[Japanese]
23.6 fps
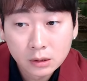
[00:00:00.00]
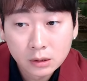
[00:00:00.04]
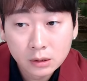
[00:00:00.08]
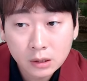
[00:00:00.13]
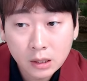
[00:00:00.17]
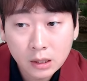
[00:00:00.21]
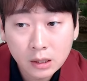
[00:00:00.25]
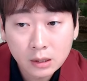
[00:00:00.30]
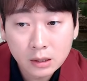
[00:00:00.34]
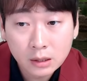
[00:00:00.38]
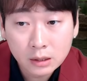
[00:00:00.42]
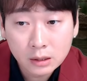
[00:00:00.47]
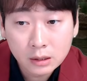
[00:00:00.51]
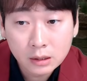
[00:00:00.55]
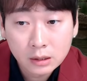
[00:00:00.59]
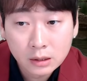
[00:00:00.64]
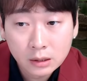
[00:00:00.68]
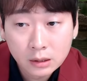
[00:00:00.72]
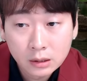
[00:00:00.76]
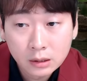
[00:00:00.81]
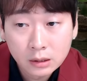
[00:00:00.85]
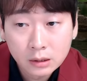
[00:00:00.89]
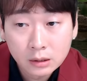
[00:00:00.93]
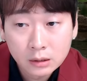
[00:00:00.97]

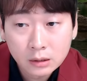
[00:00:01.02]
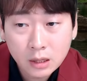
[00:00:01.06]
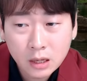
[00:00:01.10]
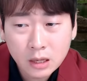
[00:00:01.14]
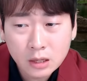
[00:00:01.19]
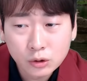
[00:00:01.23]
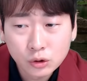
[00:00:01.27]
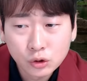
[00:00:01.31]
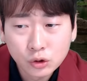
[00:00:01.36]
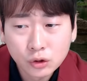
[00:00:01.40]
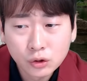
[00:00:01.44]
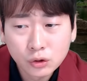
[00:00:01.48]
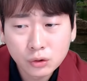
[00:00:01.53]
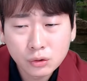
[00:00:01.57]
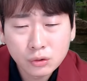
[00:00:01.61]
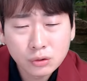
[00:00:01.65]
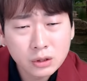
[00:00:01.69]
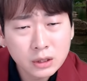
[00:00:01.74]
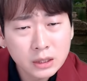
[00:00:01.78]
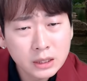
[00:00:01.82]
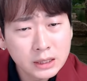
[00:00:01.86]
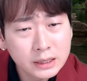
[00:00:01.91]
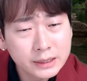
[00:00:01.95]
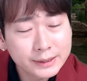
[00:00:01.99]
ケイリー。で、
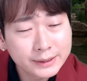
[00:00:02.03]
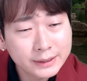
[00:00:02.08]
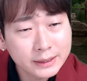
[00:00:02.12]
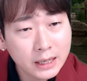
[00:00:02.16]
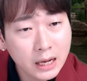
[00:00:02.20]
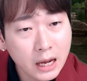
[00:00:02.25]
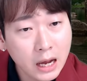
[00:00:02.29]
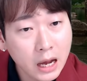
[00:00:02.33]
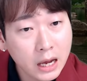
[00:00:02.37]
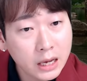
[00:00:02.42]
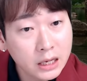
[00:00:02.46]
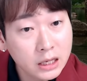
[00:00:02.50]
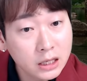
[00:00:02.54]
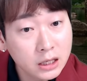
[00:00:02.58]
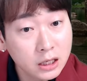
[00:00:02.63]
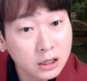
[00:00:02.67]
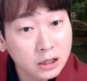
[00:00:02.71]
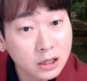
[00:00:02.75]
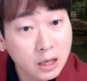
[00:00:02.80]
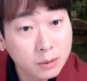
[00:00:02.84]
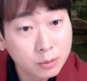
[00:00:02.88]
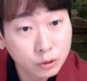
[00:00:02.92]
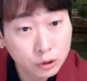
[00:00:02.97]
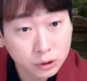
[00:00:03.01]
12歳に
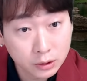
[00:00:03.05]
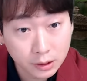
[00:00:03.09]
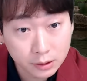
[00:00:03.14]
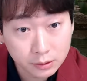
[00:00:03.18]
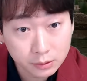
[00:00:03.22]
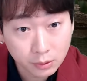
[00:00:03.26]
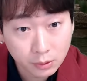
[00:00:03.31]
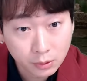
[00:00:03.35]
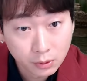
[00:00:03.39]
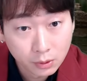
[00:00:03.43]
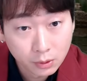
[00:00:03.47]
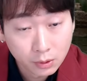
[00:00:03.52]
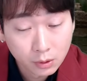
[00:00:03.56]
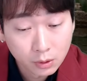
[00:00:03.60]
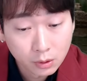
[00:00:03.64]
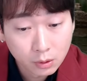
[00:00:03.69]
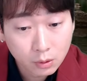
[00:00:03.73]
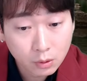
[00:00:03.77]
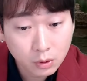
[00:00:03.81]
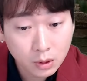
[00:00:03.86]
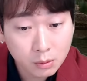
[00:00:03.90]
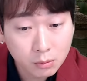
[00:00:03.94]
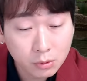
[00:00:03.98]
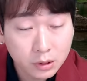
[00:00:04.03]
デビューしたんですよ。
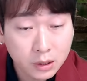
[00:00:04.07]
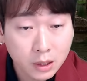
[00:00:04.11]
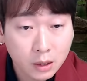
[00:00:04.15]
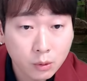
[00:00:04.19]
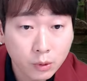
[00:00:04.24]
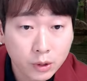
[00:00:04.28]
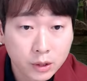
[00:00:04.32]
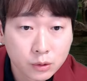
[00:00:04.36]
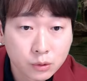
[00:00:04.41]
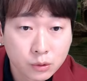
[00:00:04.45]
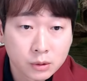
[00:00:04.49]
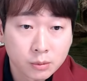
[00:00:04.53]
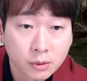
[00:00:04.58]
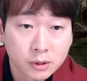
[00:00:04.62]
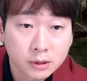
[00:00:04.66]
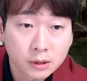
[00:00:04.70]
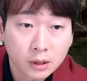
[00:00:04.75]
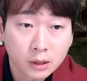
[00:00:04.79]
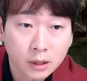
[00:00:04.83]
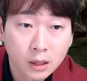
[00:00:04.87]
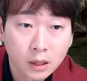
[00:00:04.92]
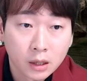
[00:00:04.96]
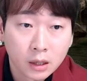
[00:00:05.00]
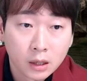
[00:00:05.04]
これも結構炎上しまし
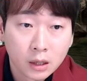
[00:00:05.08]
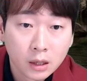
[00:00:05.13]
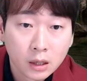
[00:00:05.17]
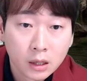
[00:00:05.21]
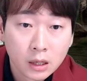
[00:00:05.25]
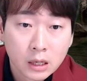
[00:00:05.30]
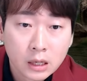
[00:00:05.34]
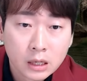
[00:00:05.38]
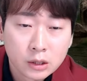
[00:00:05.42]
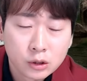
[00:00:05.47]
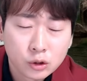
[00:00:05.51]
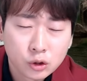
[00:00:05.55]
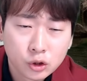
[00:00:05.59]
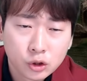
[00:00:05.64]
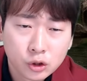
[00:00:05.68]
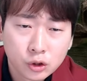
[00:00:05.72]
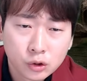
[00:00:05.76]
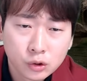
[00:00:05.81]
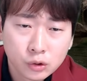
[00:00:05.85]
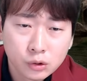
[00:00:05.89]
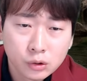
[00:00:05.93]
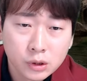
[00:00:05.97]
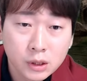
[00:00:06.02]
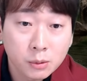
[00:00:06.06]
たね。
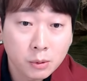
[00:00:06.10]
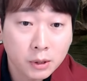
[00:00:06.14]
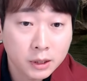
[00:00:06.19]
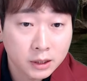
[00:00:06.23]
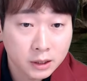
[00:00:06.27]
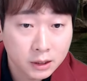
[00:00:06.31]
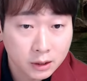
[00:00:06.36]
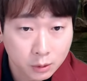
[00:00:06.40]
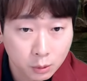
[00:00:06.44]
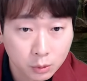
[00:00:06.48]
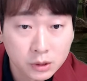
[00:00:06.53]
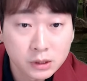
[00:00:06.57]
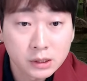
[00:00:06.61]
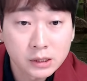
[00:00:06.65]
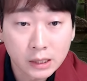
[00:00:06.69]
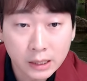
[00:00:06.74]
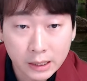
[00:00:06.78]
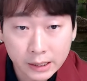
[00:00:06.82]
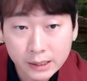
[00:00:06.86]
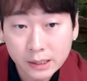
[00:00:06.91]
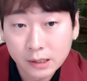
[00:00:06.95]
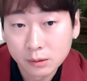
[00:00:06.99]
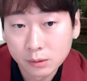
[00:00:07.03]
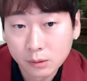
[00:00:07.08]
12はひどいんじゃ
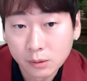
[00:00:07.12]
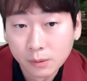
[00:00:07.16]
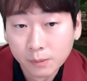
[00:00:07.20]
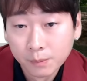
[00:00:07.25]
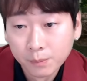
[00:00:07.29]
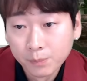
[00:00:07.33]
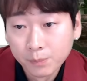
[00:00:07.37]
ないかと。